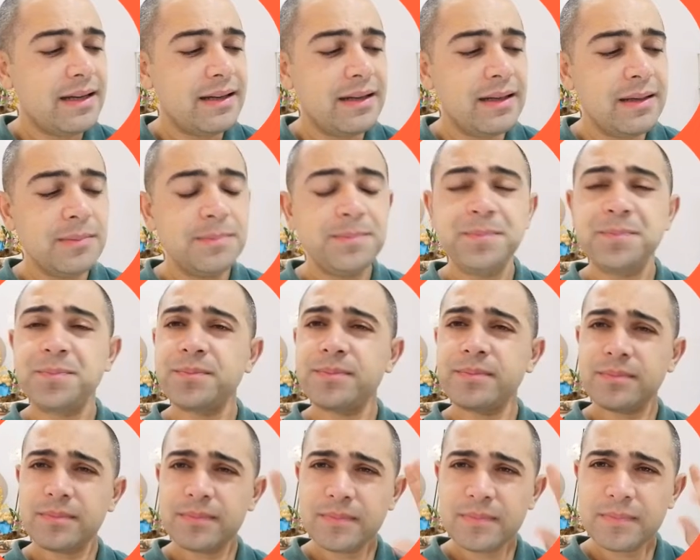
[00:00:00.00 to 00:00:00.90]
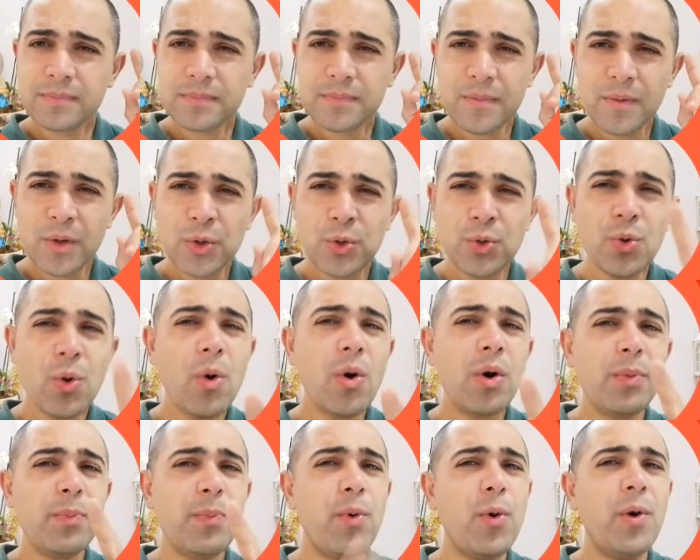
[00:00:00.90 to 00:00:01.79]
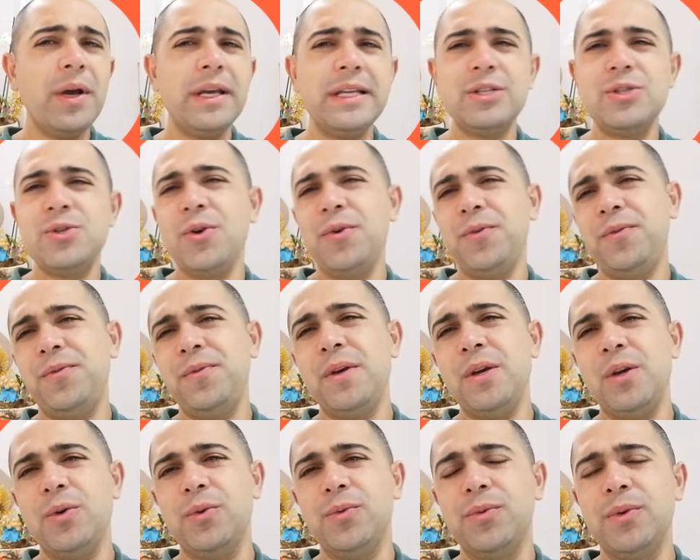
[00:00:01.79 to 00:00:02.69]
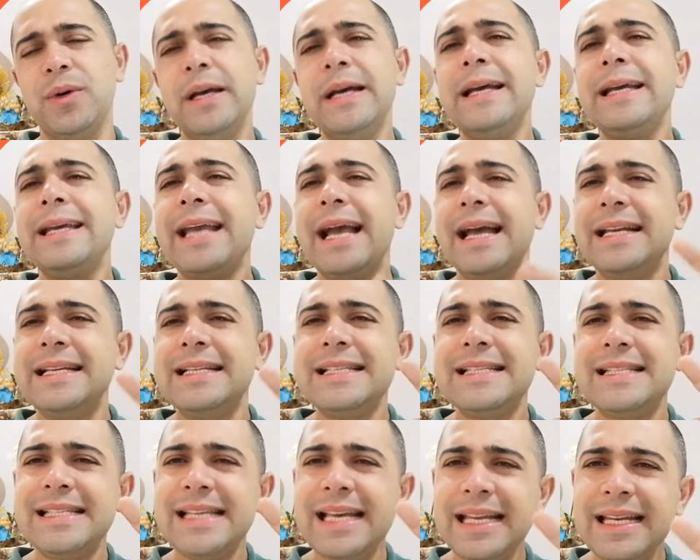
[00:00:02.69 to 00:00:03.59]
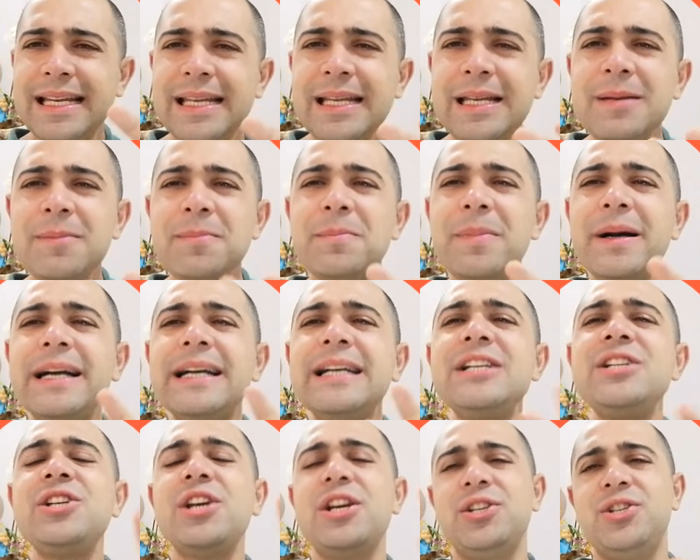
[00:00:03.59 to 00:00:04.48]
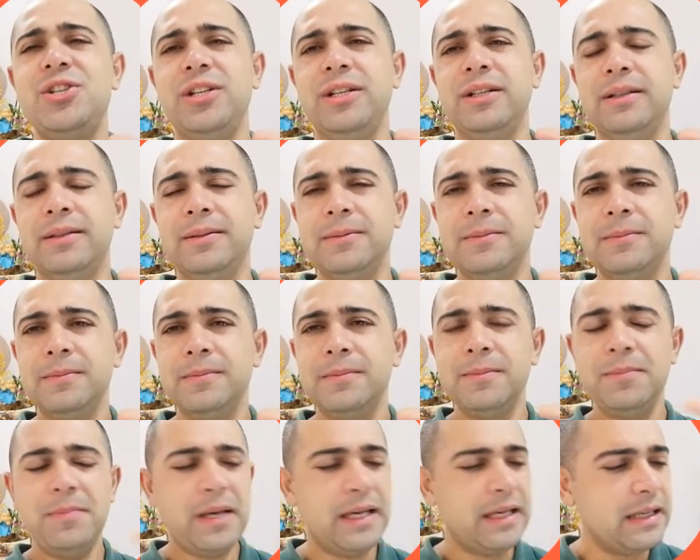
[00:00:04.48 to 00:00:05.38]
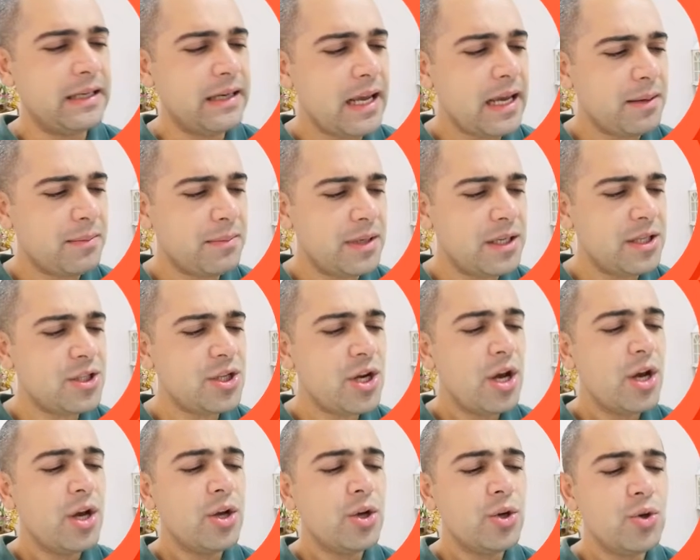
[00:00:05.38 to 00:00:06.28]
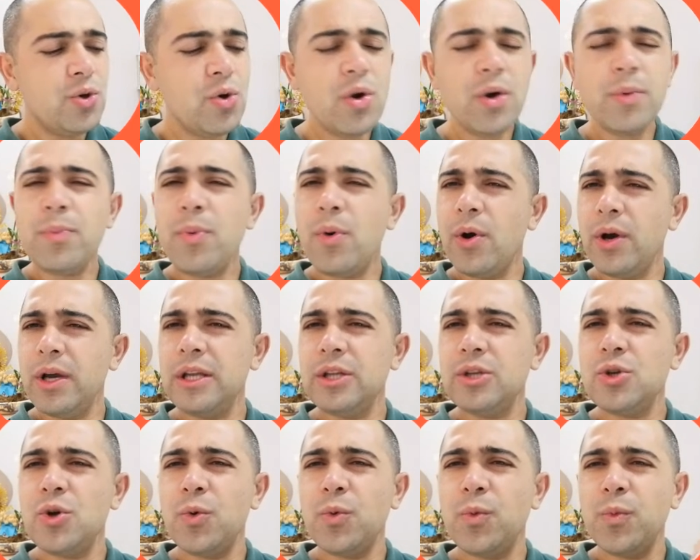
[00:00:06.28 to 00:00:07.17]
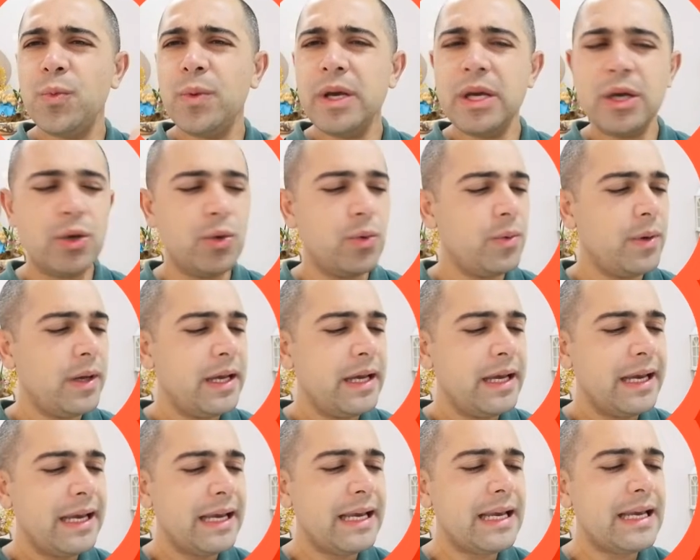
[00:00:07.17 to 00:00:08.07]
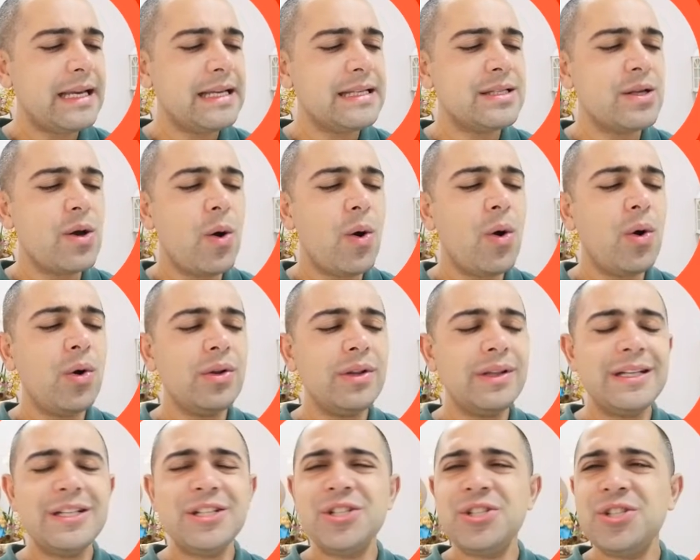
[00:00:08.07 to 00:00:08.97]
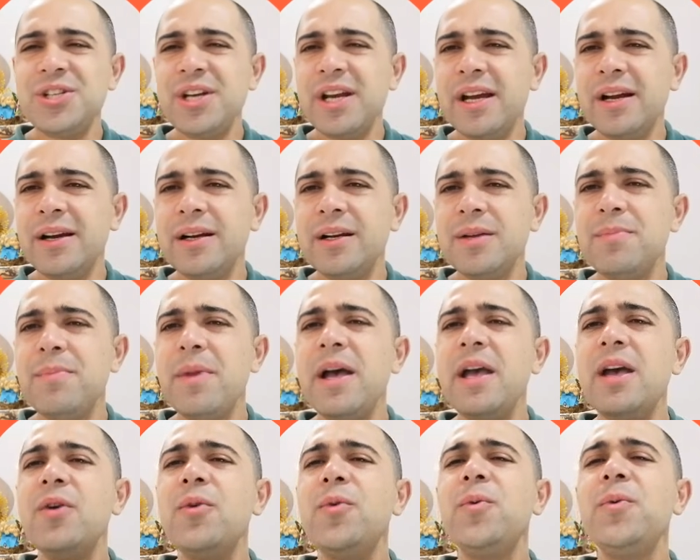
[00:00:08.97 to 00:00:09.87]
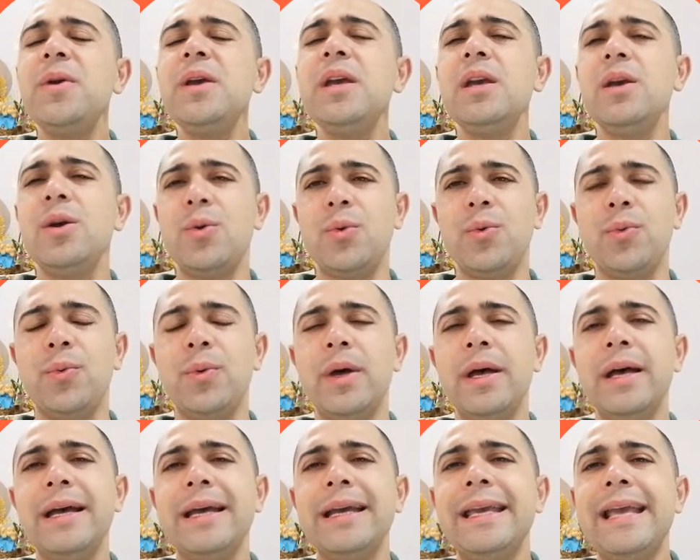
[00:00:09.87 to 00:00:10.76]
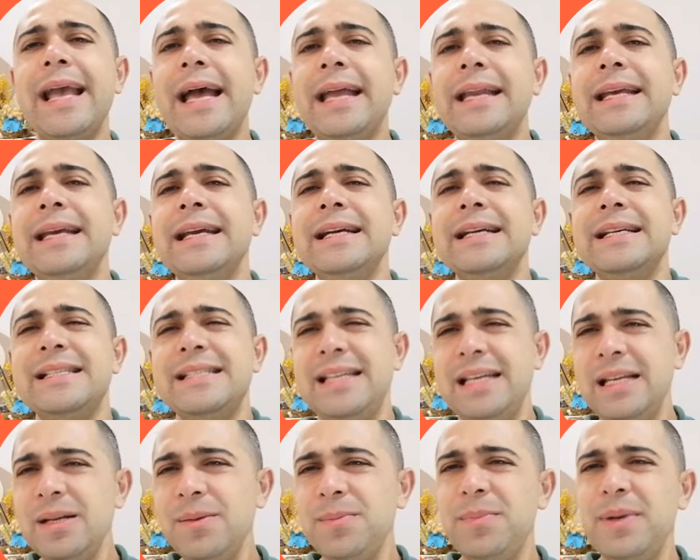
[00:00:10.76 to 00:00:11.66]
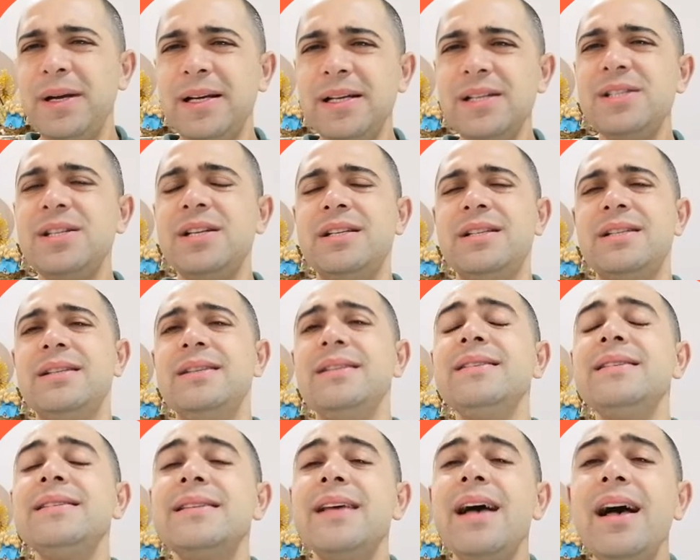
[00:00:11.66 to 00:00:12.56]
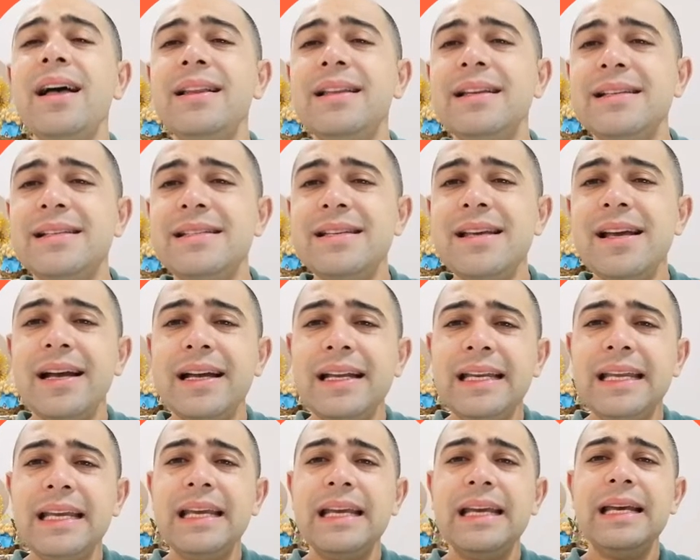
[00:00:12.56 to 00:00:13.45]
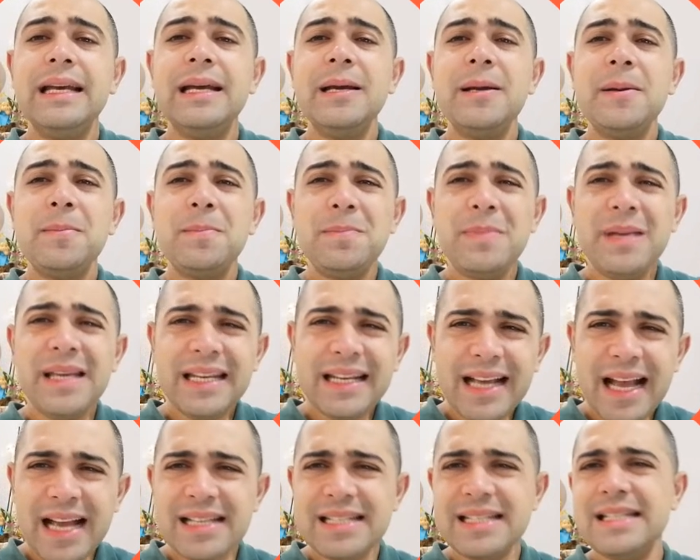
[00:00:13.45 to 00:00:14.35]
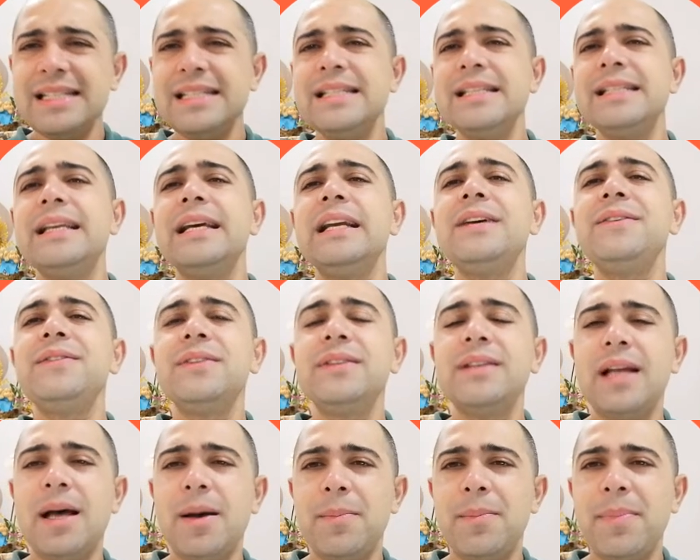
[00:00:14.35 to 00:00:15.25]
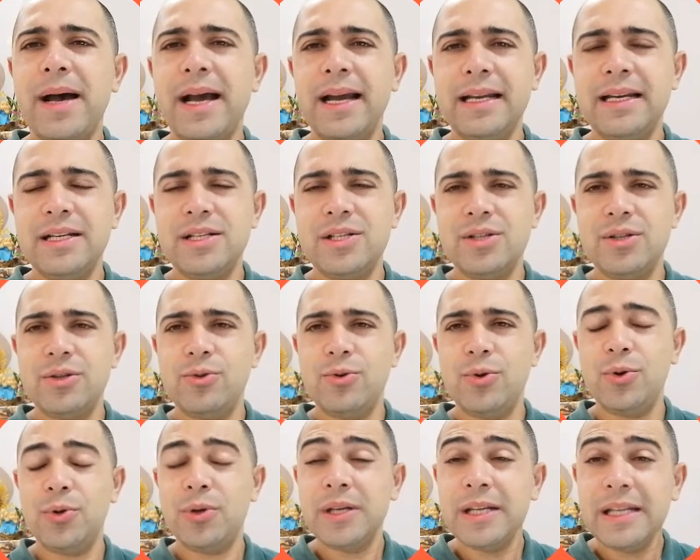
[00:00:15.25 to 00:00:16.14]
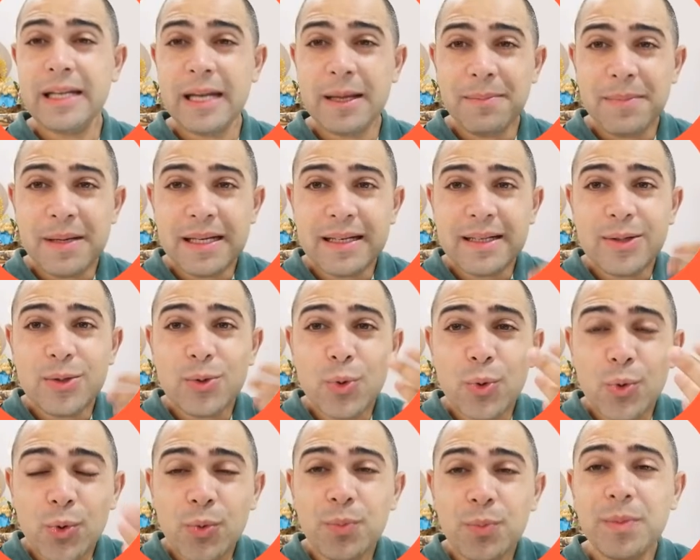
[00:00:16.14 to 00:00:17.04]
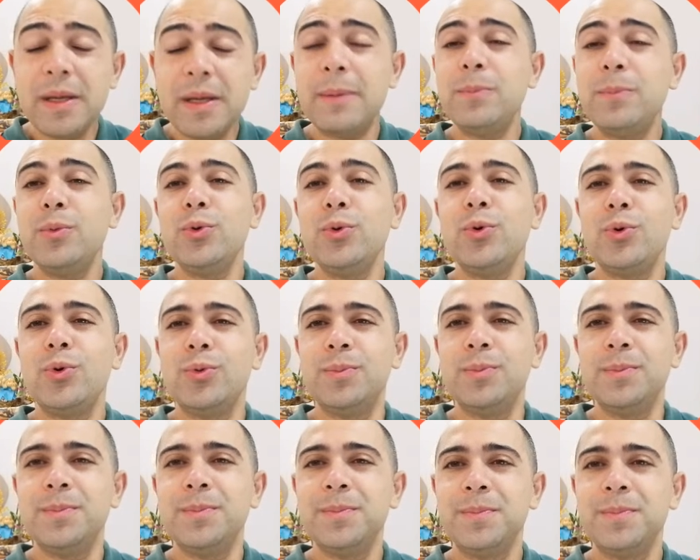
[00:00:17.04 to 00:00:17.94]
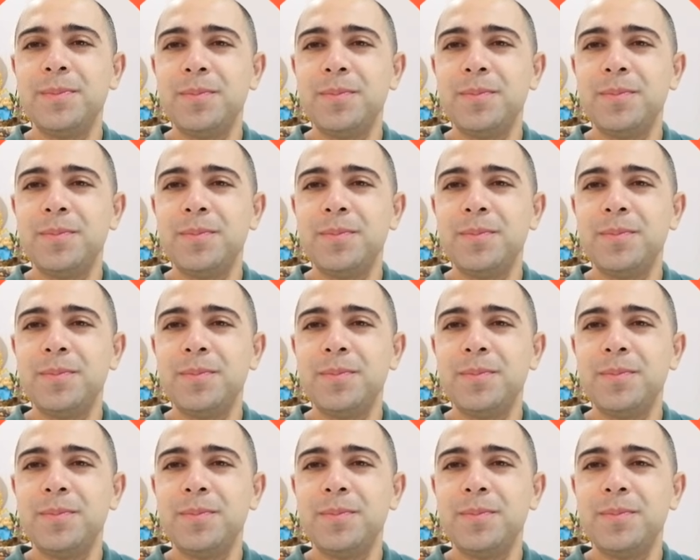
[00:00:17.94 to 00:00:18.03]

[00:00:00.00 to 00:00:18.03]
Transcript: diğeri your point of view yani senin bakış açın. Peki neymiş? Your point of view is only shared by a few. Yani senin bakış açın sadece hani birkaç kişi tarafından paylaşılıyor. Yine bir yorum yapıyorum.